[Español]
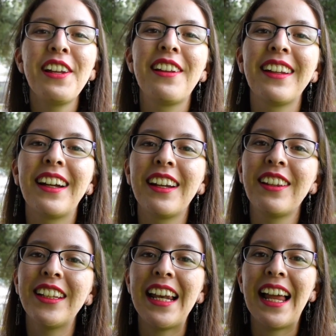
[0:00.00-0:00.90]
de los
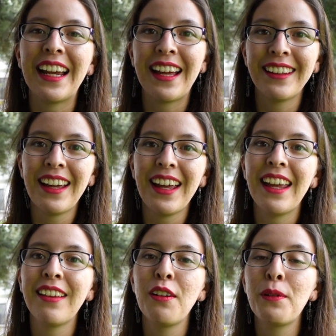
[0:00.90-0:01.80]
secretos de la casa
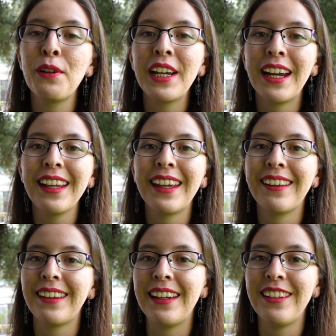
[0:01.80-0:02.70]
es el búnker que
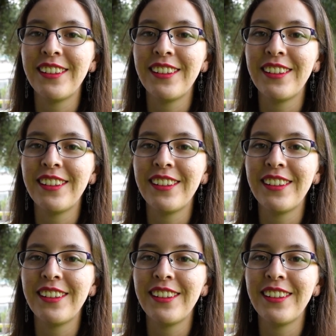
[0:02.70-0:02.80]
está en el